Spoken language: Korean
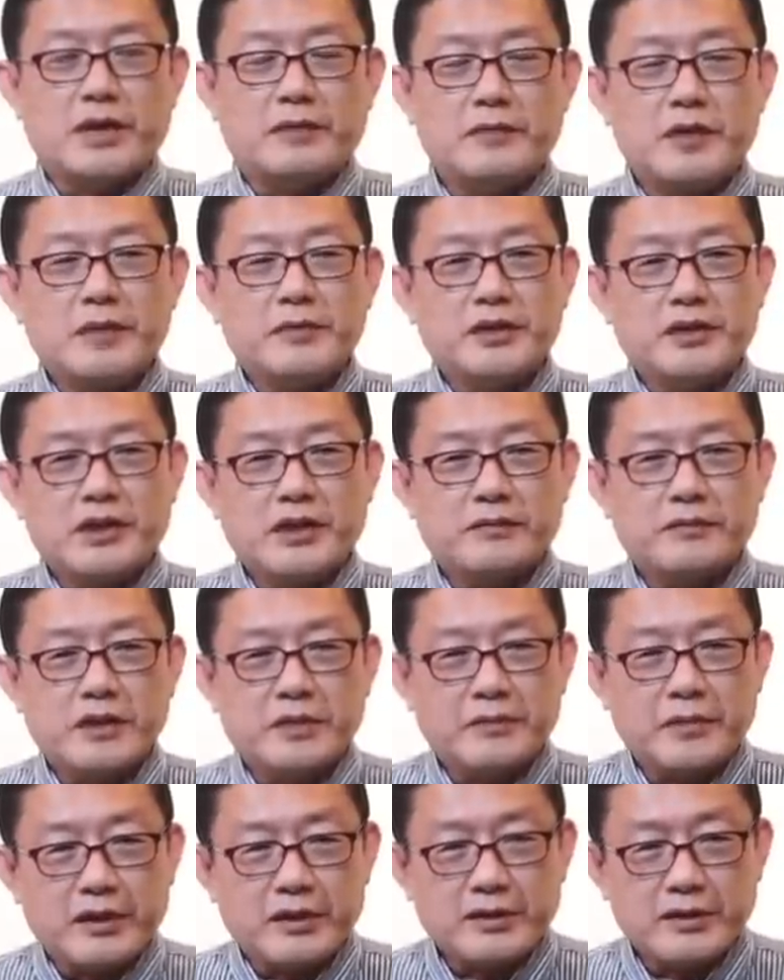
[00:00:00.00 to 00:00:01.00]
나무
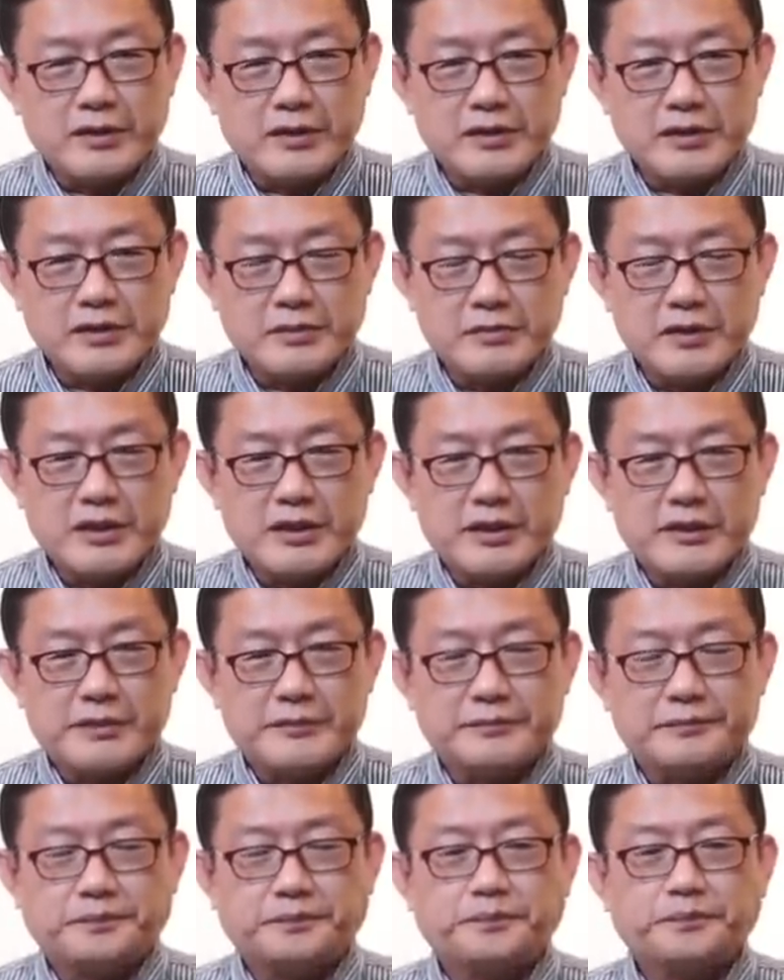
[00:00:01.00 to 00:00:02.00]
아미타불에 맡기겠습니다.
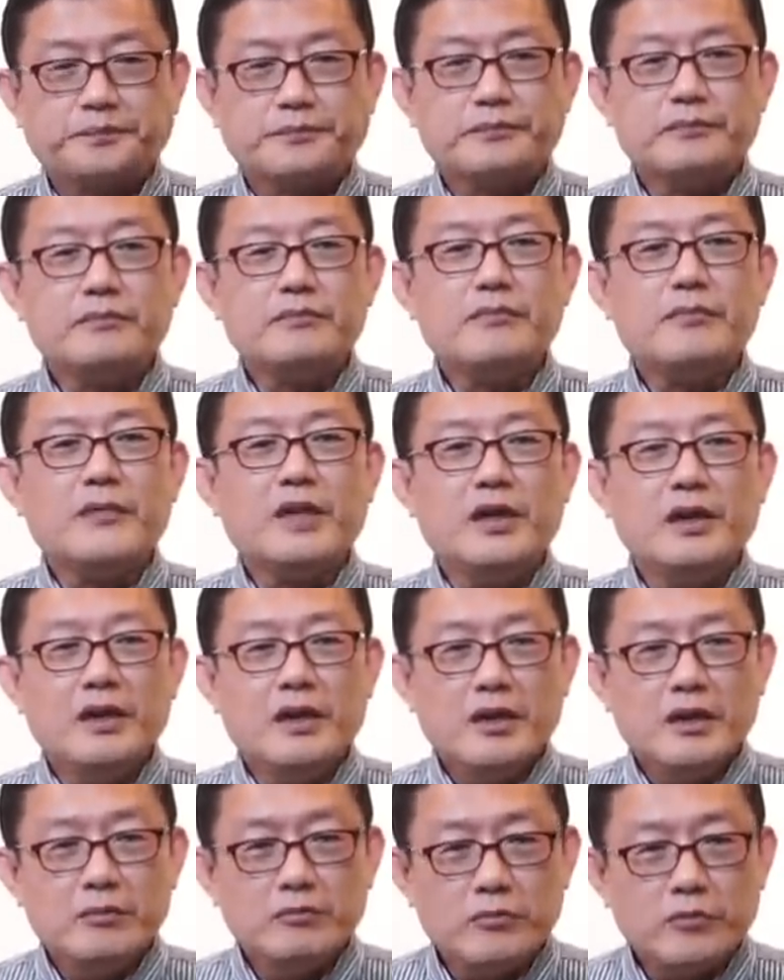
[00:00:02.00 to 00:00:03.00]

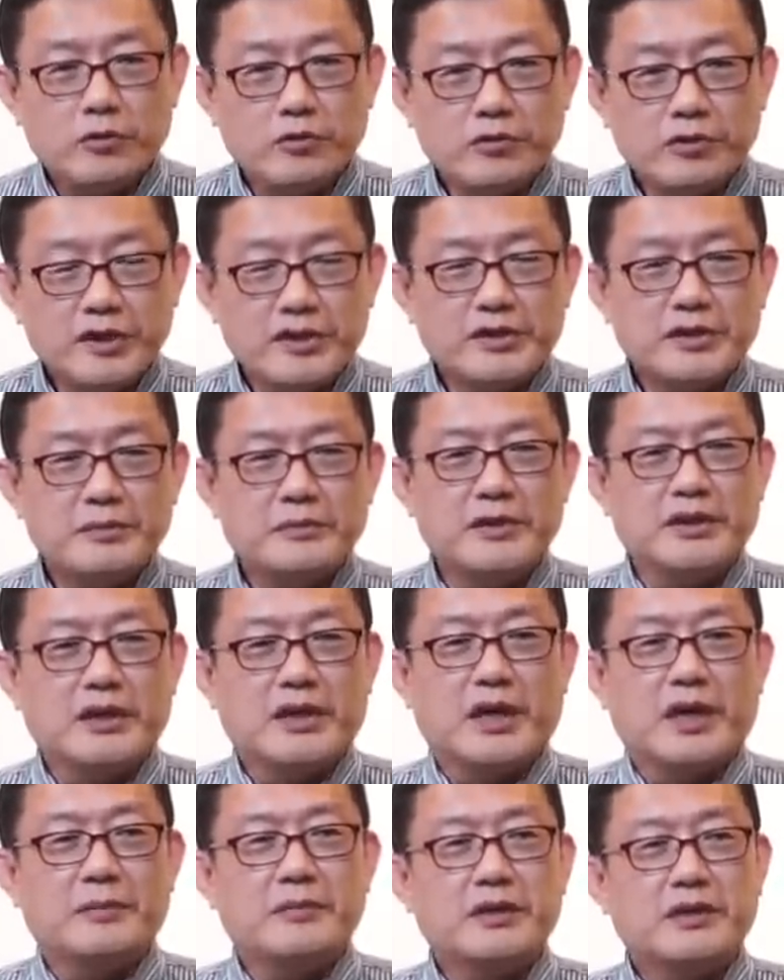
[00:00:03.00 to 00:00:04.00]

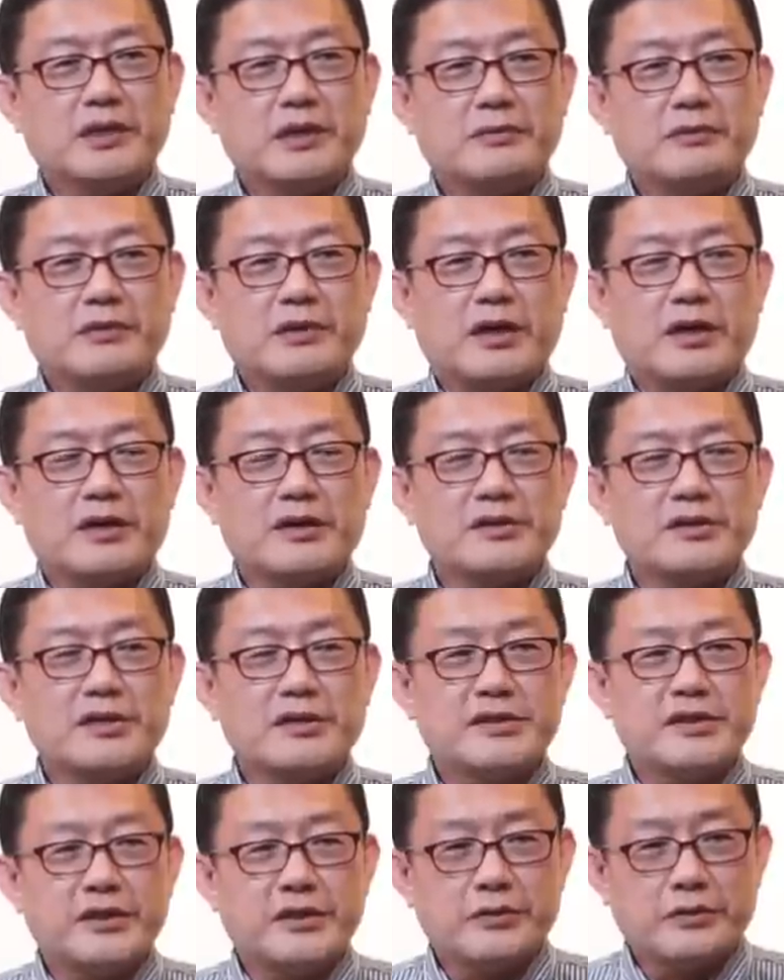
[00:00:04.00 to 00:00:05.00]
모르겠습니다. 아미타불 알아서
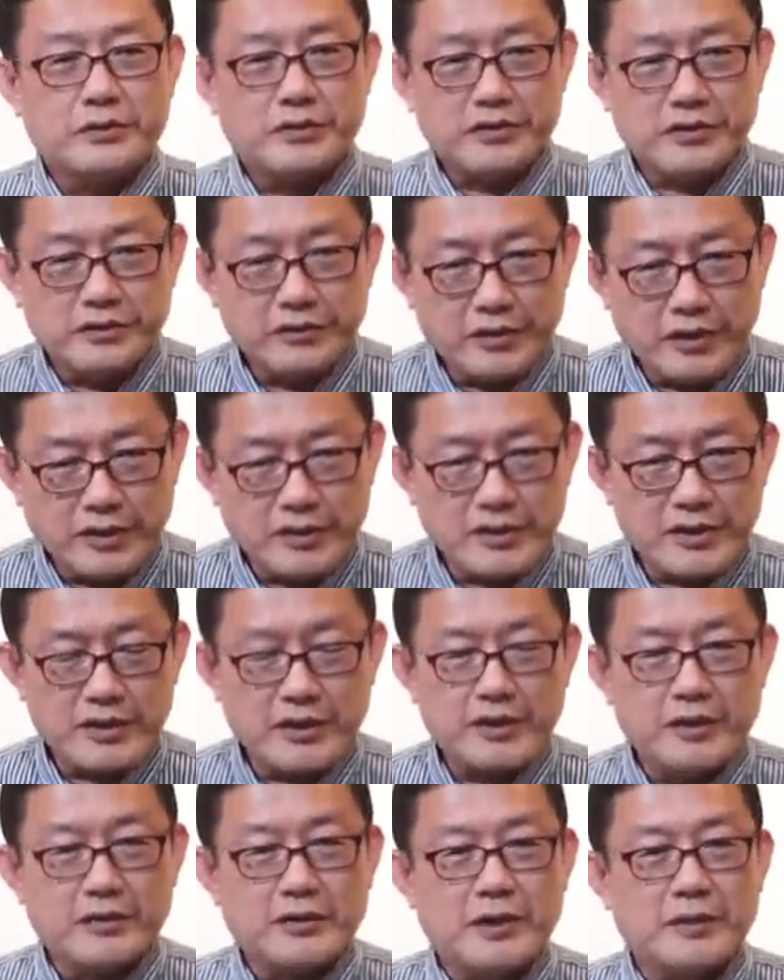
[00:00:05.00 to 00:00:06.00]
하세요. 전
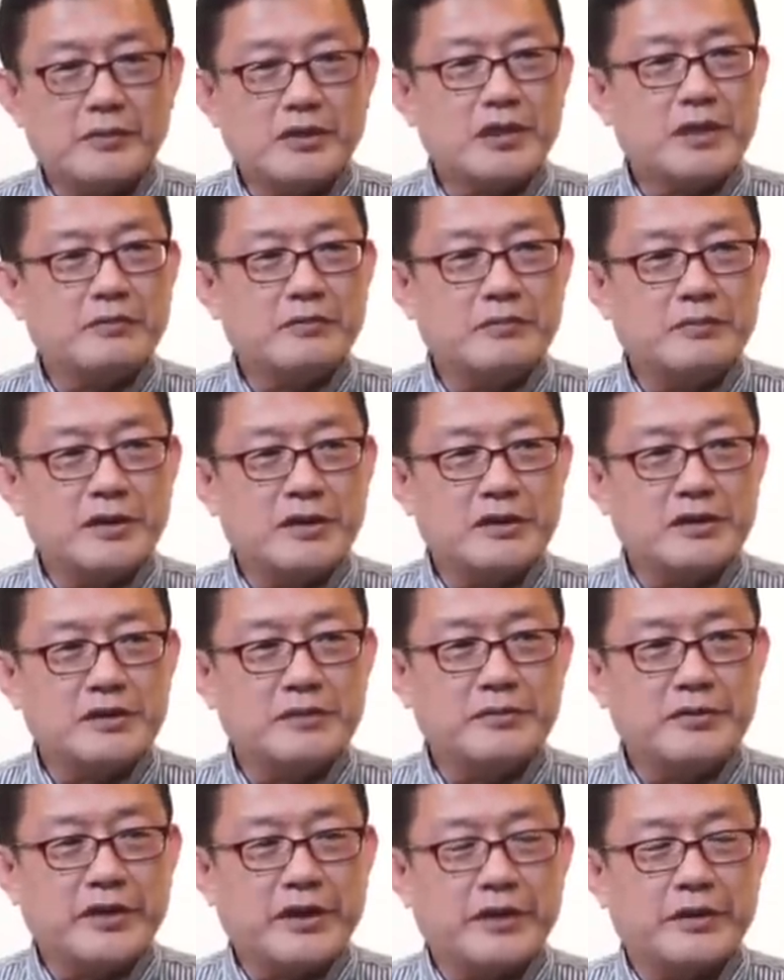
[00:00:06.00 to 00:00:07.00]
괜찮아요. 아미타불만
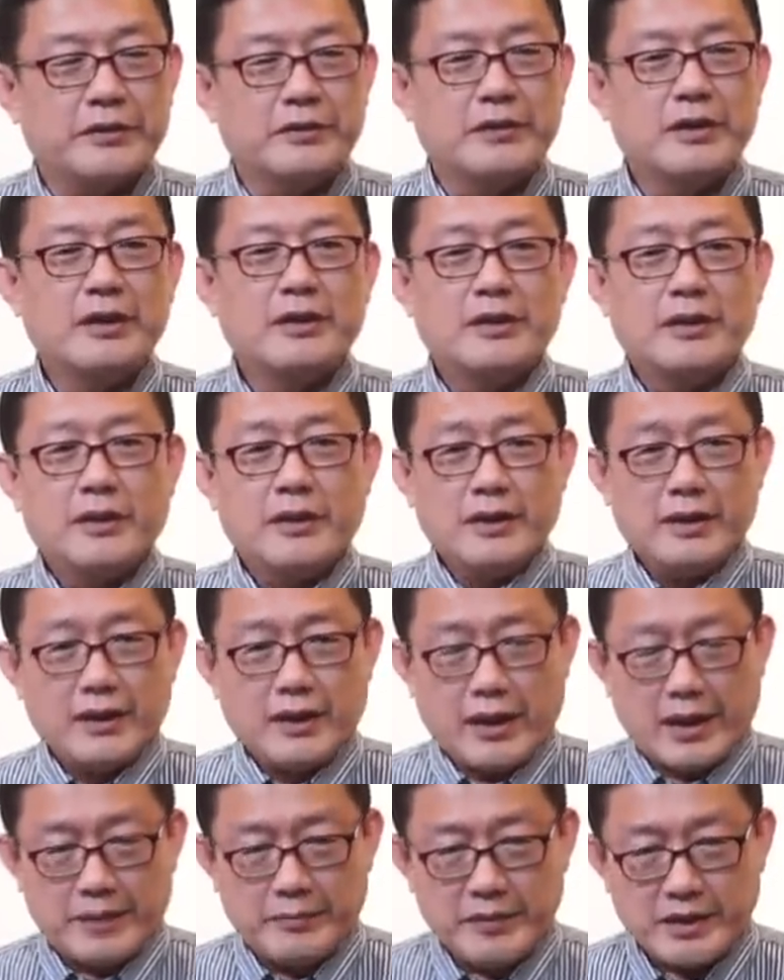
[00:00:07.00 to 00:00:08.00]
있으면 돼요.
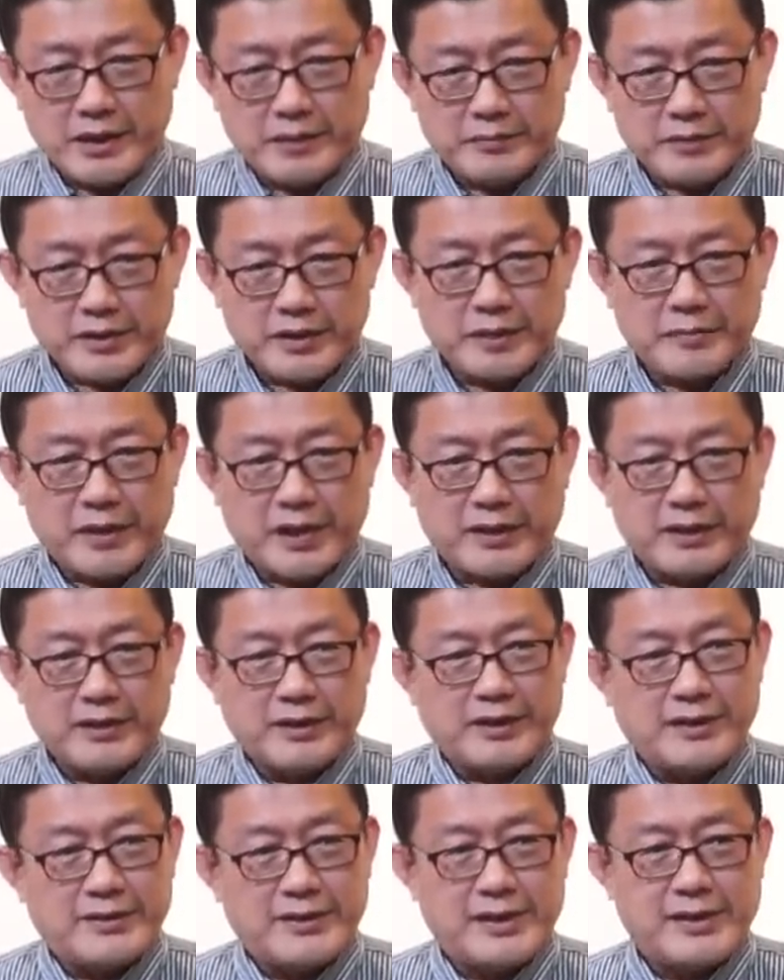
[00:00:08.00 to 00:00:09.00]
아미타불한테
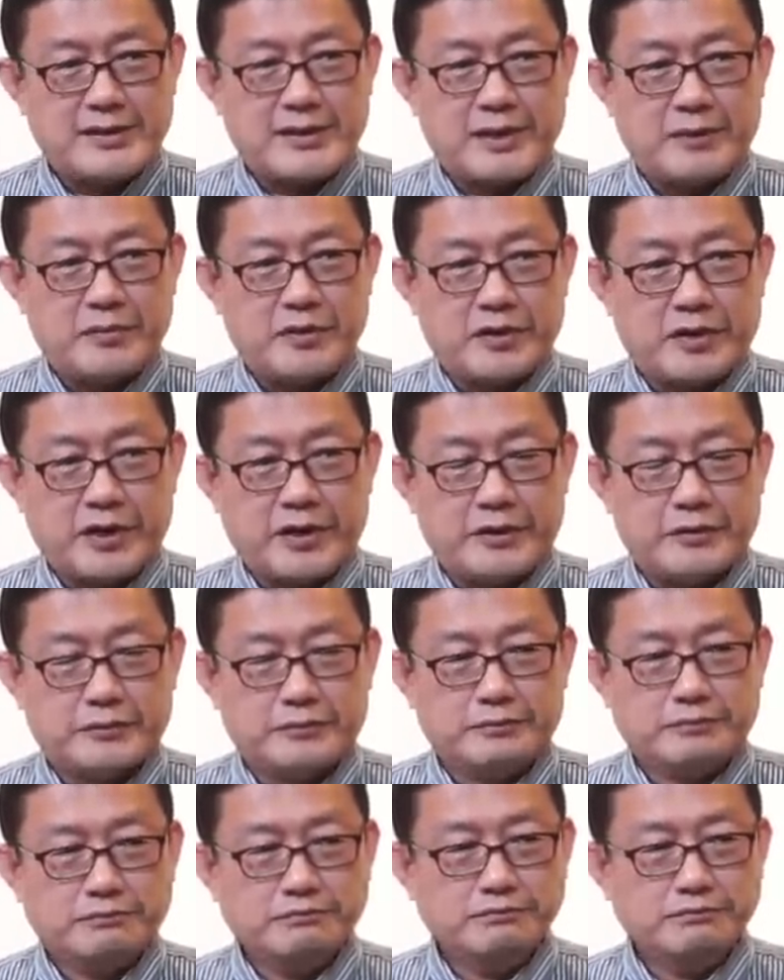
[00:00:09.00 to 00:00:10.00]
맡기는 게 제일 자명해요.